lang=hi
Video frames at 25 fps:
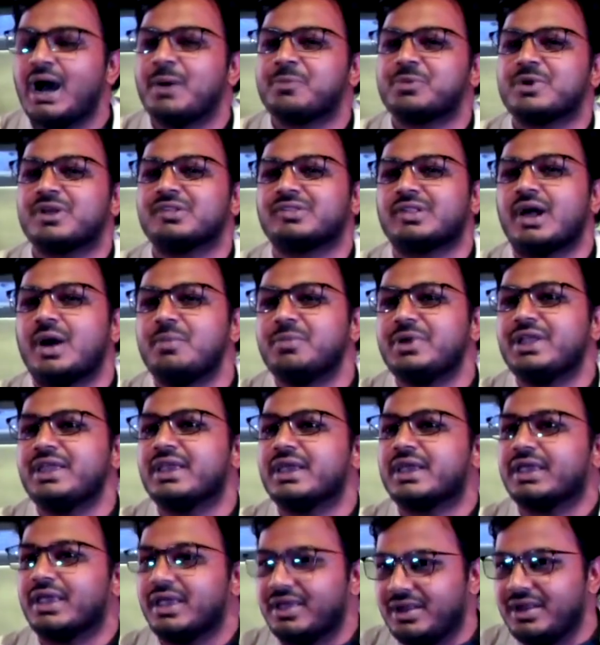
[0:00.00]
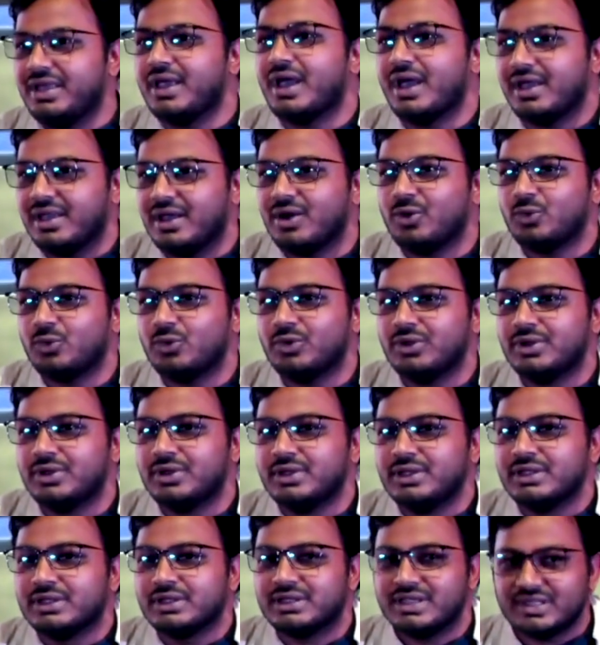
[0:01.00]
आपके सामने ये कहने आया हूं
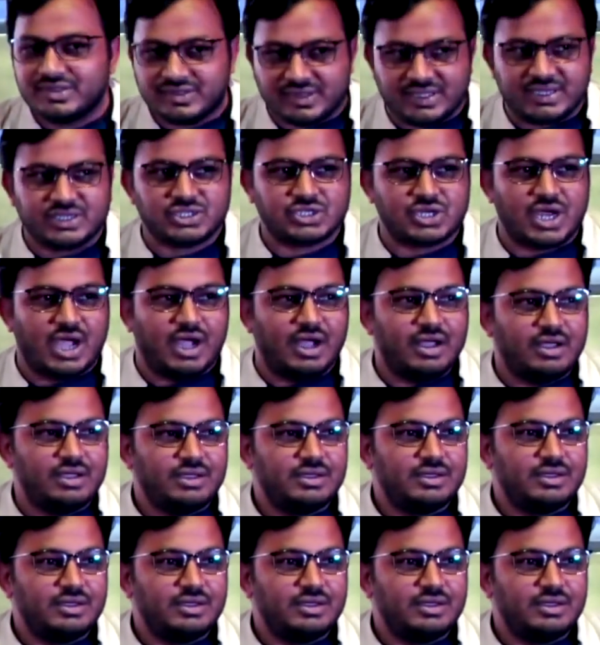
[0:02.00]
कि शिक्षा